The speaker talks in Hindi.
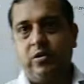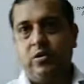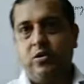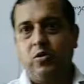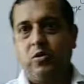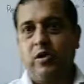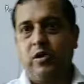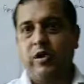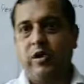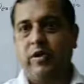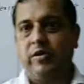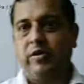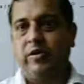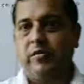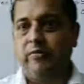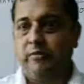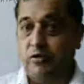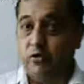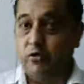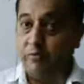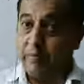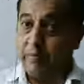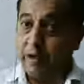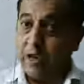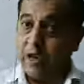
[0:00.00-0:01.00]
ओके
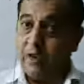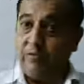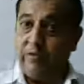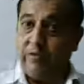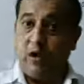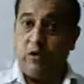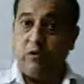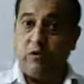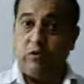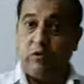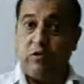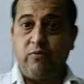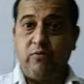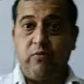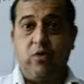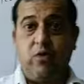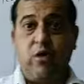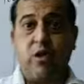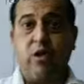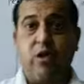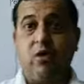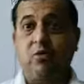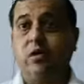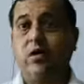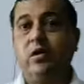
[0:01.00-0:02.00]
जो पहले वैल्यू थी वो
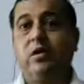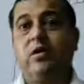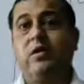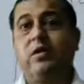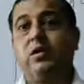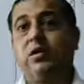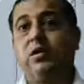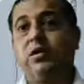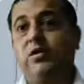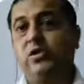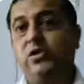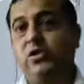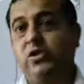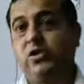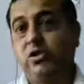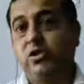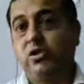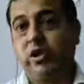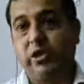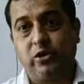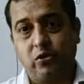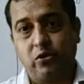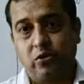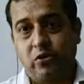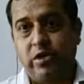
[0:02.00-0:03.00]
क्या हो गई
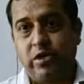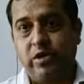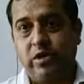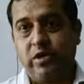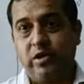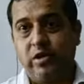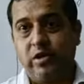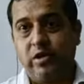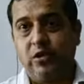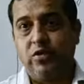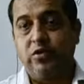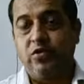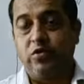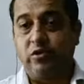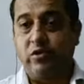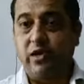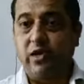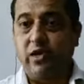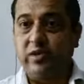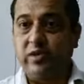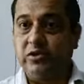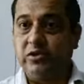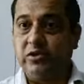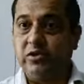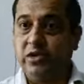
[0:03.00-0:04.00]
चेंज हो गई सो देर
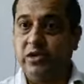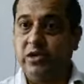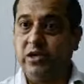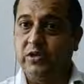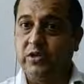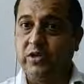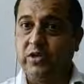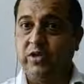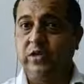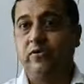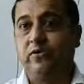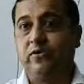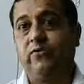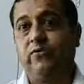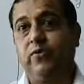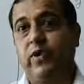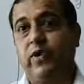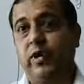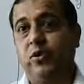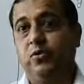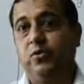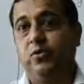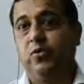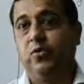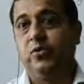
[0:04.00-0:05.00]
इज चेंज इन
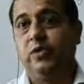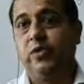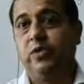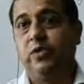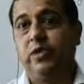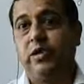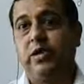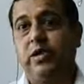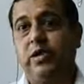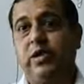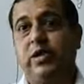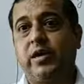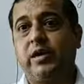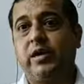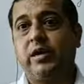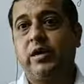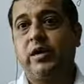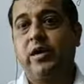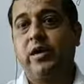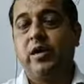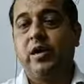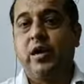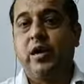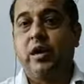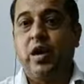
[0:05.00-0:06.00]
वैल्यू ठीक है
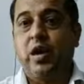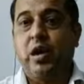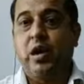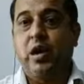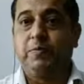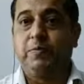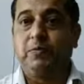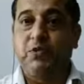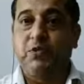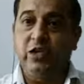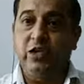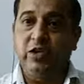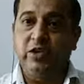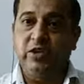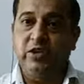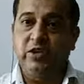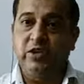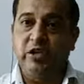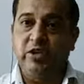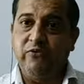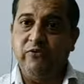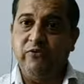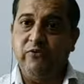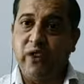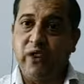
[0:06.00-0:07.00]
अब चेंज इन
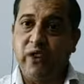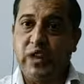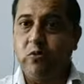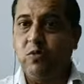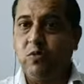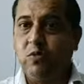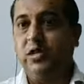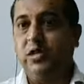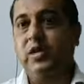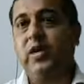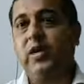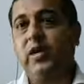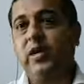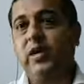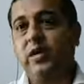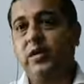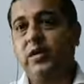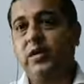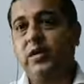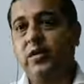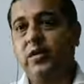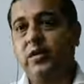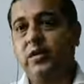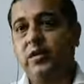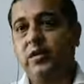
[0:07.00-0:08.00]
वैल्यू कितनी है
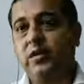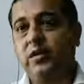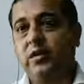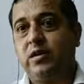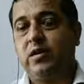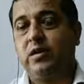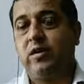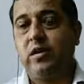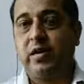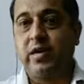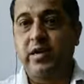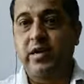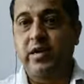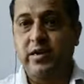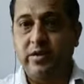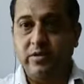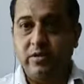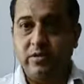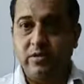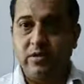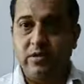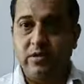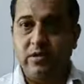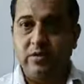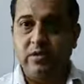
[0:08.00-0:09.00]
इट इज
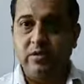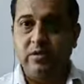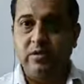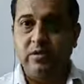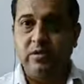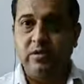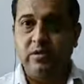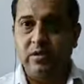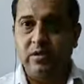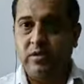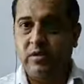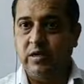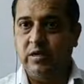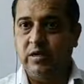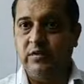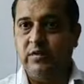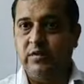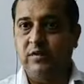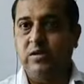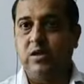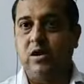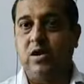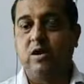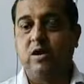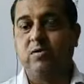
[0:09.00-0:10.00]
यस
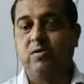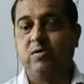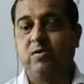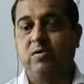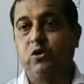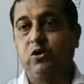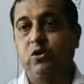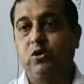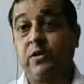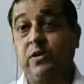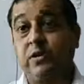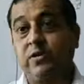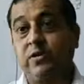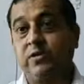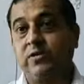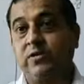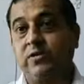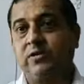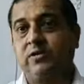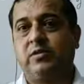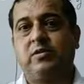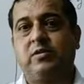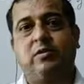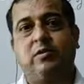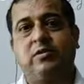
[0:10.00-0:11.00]
हाउ मच रुपीज
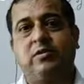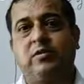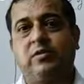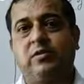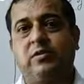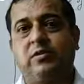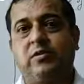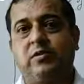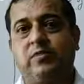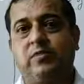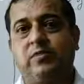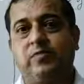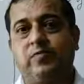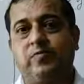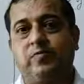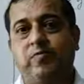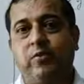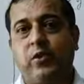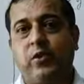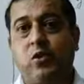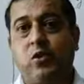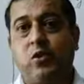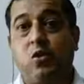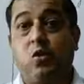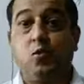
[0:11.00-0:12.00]

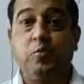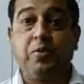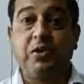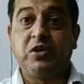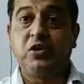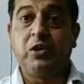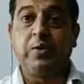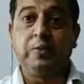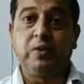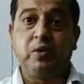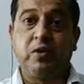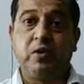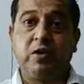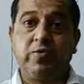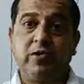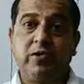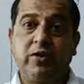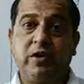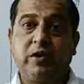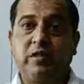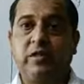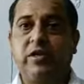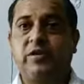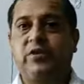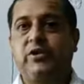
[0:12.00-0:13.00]
रुपीज के पॉइंट ऑफ से
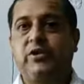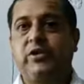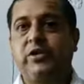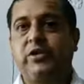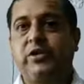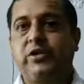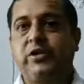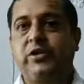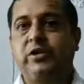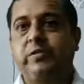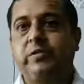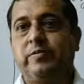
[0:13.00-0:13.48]
कितना चेंज है